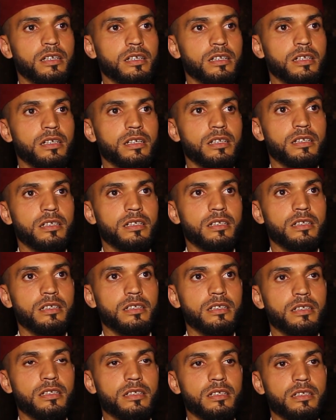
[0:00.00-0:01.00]

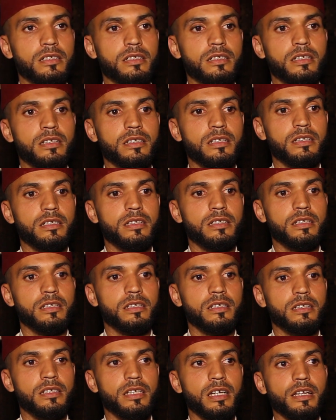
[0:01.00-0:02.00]

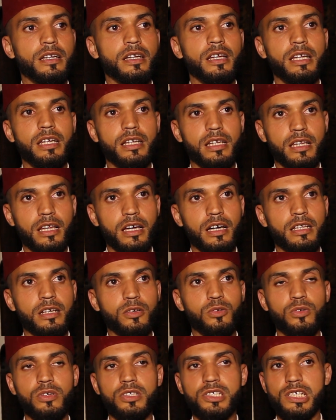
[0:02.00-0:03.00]
آه، لأن ليلة القدر
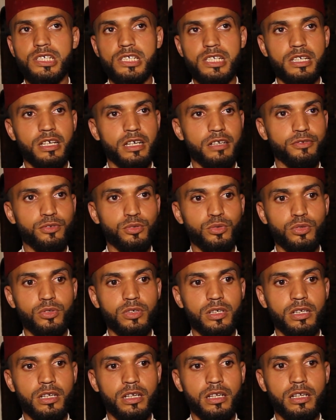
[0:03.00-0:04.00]
كل شيء تيعرفوا
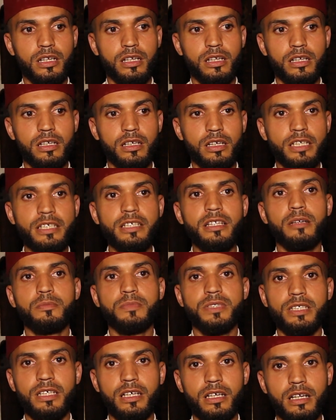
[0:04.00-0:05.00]

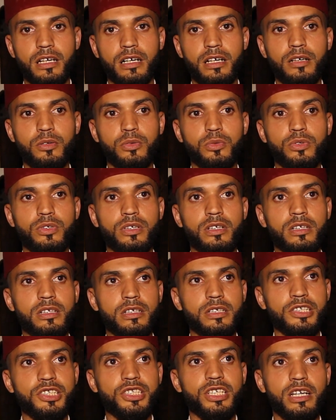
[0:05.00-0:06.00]
العظم ديالها
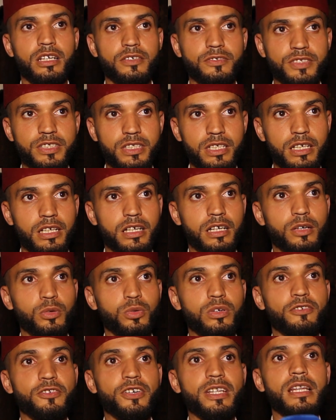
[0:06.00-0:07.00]
والشرف ديالها
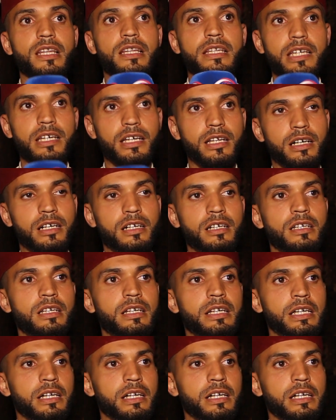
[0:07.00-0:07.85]
والفضل ديالها